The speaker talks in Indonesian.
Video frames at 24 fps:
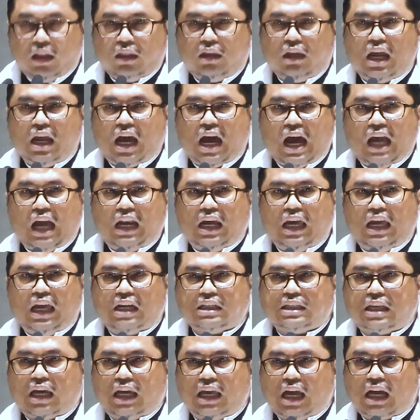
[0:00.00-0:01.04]
tidak ada
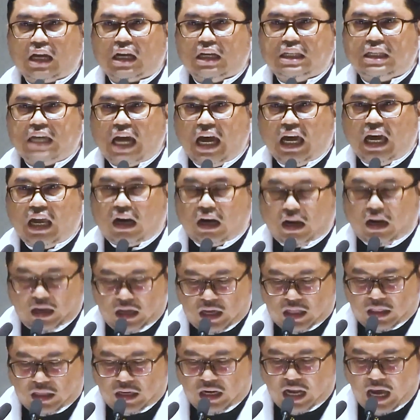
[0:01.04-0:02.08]
yang saya kejar,
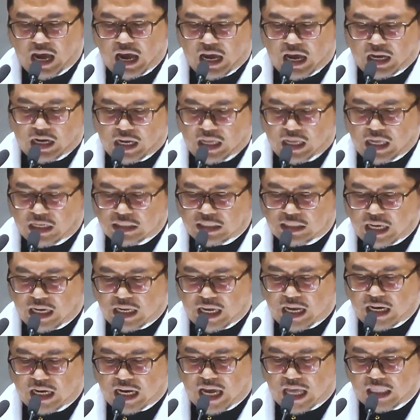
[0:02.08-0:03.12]
tidak ada yang
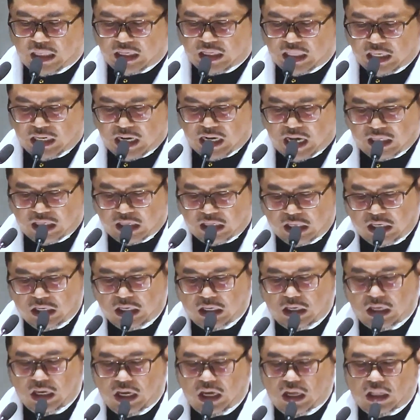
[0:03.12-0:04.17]
saya
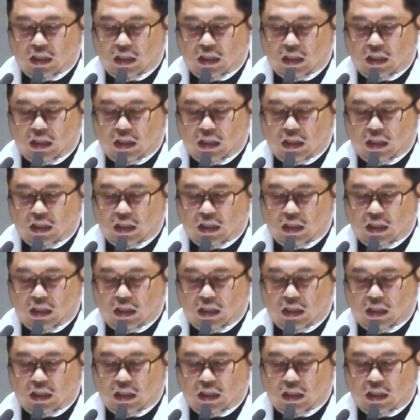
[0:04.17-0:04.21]
nanti-nanti,